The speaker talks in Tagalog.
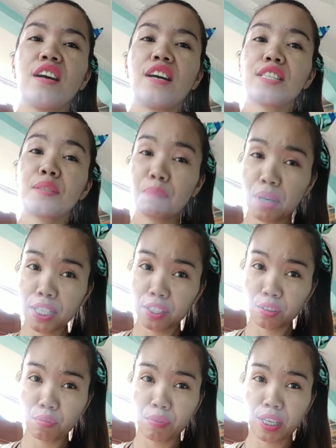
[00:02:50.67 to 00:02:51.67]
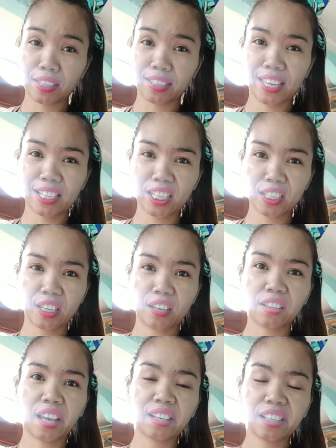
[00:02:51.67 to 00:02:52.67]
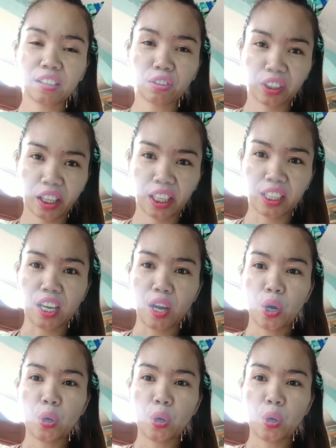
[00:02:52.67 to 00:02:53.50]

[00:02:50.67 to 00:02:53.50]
as part of my daily daily routine.